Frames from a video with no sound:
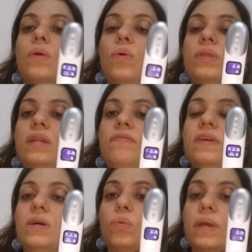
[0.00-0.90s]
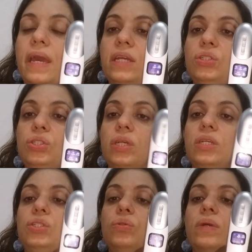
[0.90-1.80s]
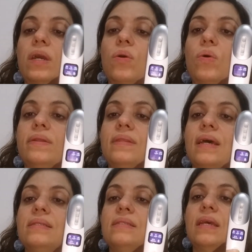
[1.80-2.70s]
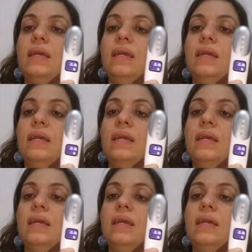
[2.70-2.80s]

quando ele fica no quente, gente, o que, que acontece?